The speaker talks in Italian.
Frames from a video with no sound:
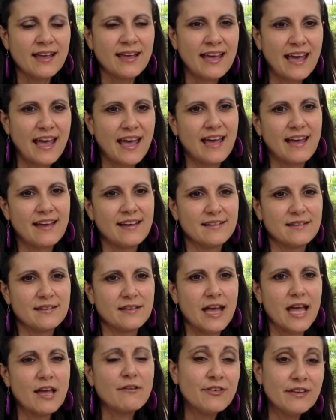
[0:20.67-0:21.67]
che
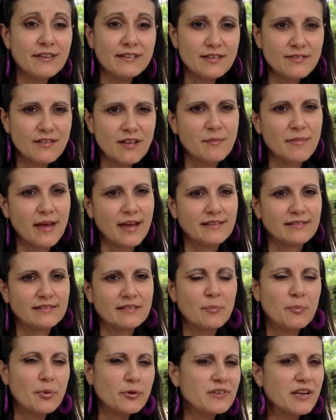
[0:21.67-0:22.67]
eh,
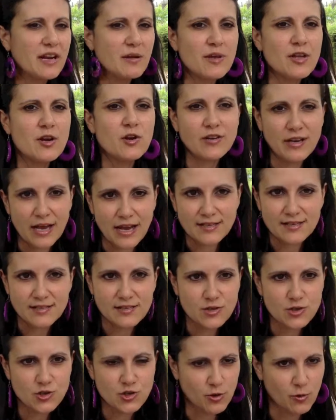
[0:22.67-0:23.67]
effettivamente potrebbe non
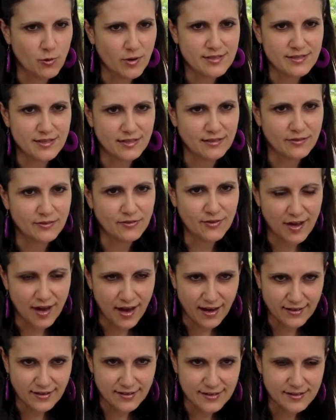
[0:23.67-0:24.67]
esserci questa
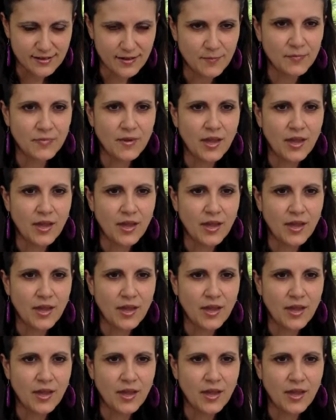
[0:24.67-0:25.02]
differenza.